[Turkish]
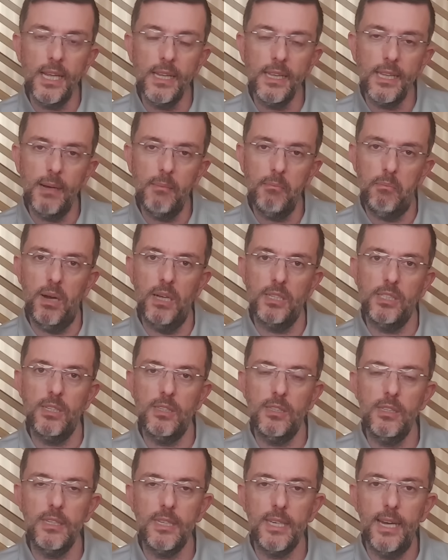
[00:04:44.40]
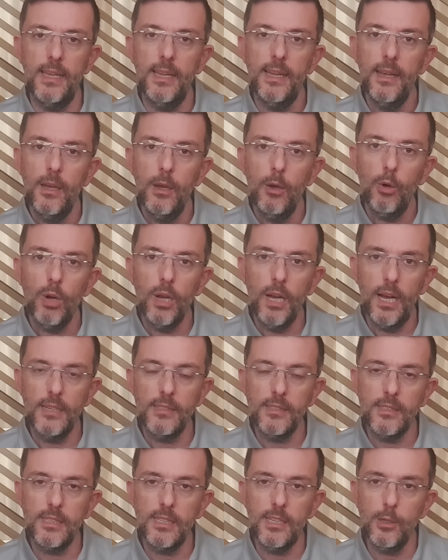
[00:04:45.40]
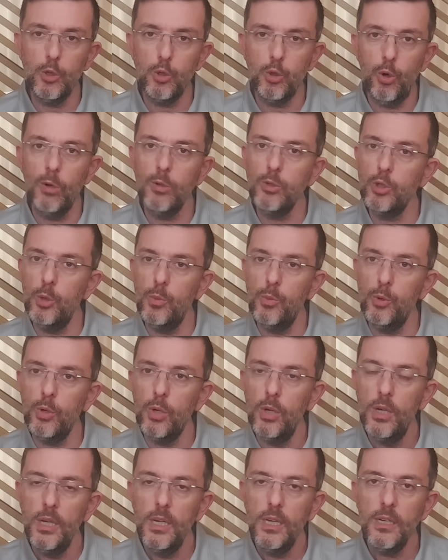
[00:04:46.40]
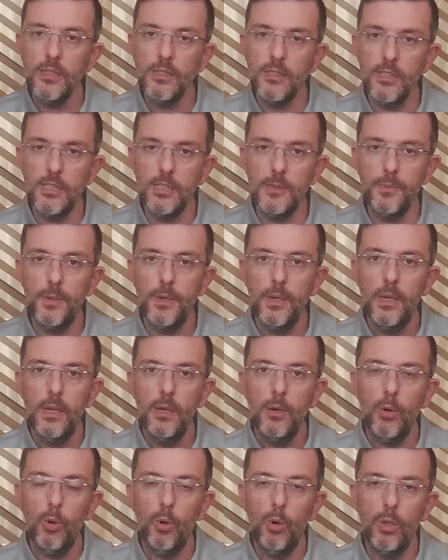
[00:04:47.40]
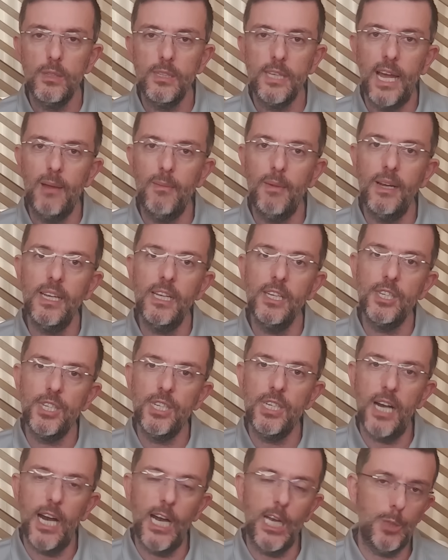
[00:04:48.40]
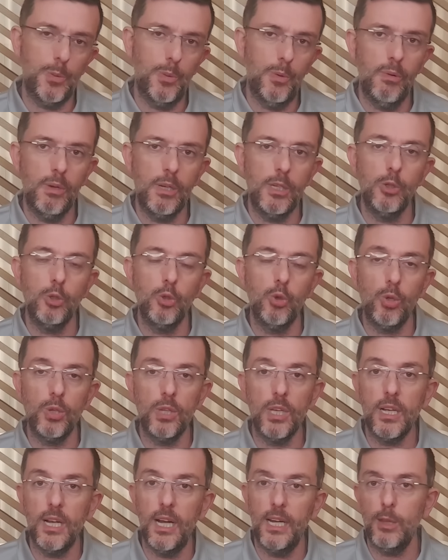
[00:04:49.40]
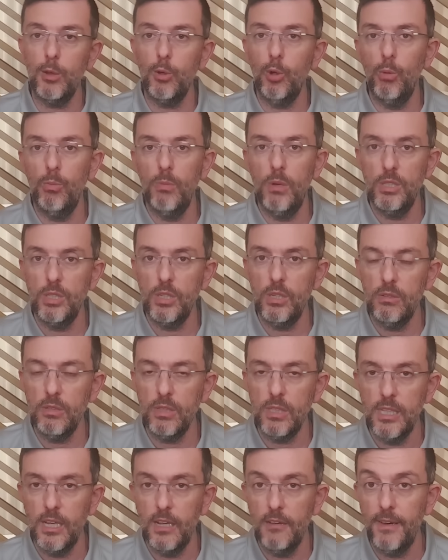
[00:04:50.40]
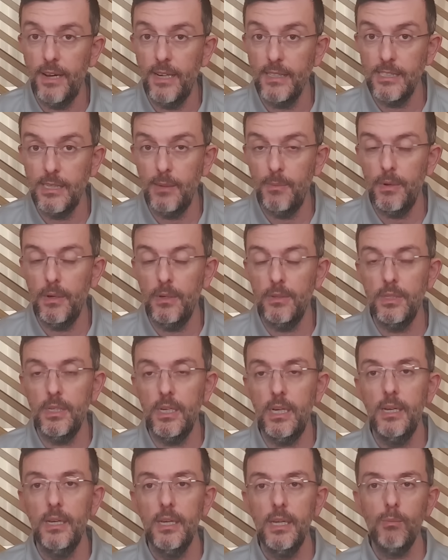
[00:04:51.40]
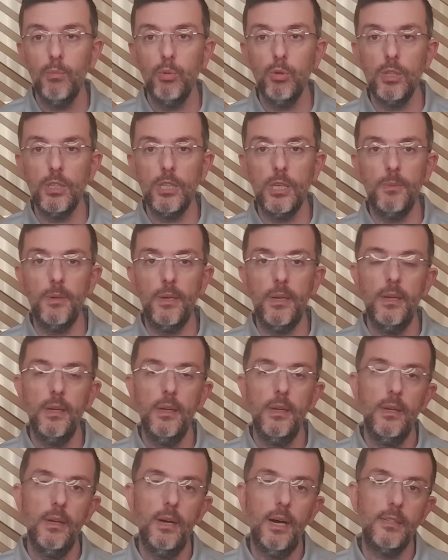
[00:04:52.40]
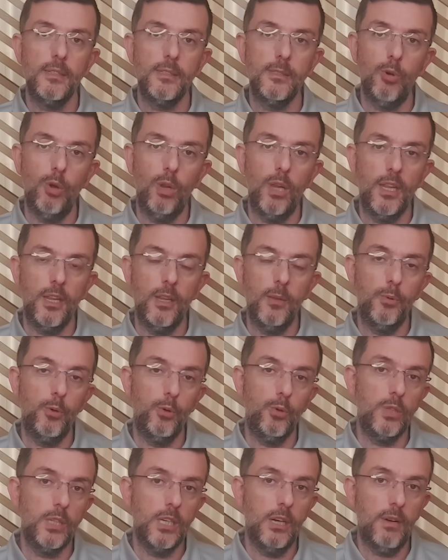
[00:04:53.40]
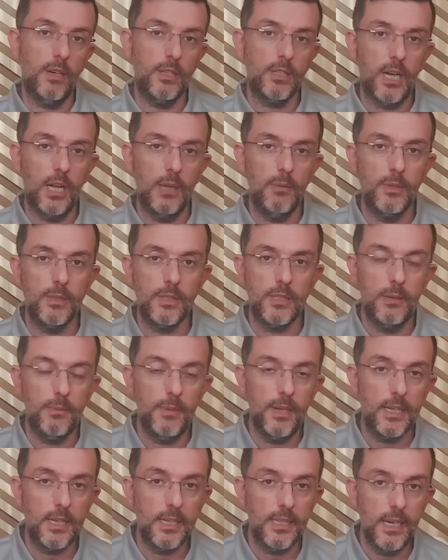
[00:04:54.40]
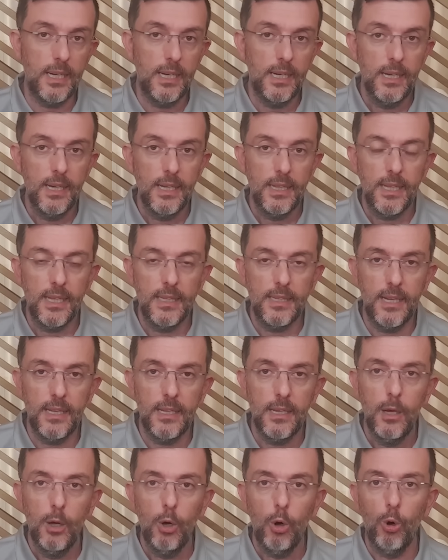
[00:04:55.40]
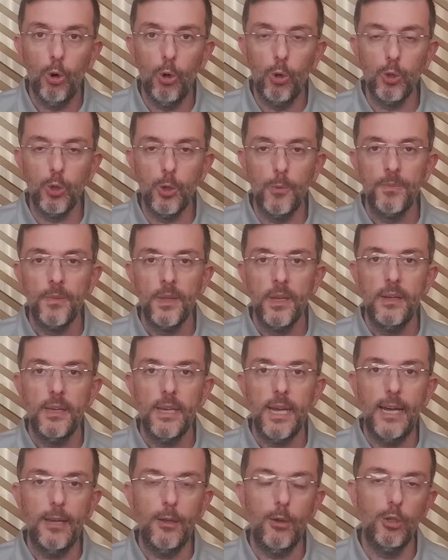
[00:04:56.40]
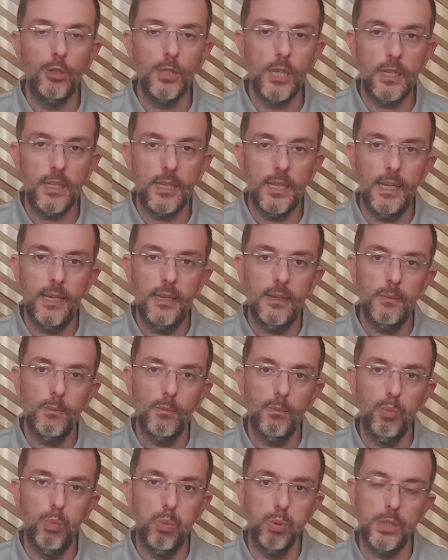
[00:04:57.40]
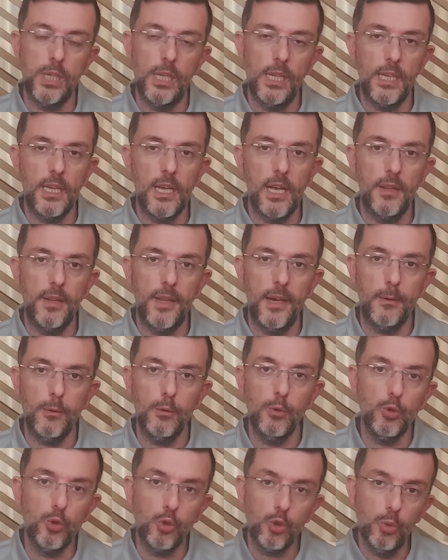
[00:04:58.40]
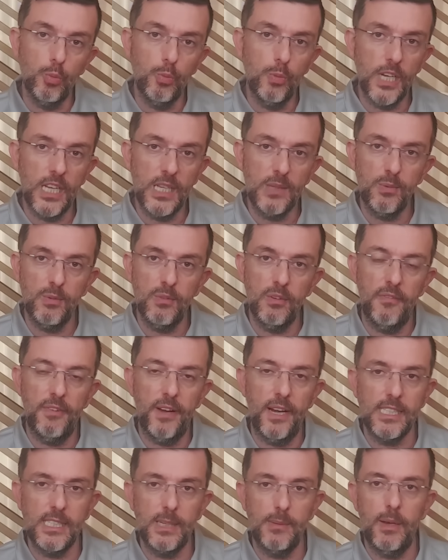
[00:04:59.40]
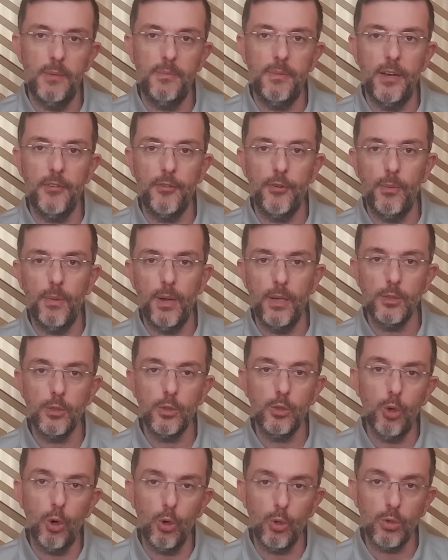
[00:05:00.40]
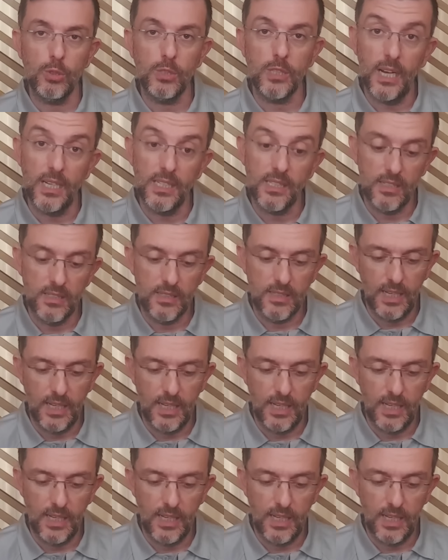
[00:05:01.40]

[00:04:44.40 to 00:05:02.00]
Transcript: yeniden başlatırken lastiği çok çabuk ısıtıp o termal eşiği aşmamak için çok dikkatli olmaya çalıştılar Verstappen adına. Bu da tabi aslında Hollanda pilotun yavaş kalmasına belki de neden oldu. Yani özetle bu seneki kadar üstün bir Red Bull ve Verstappen performansı yoktu sadece hız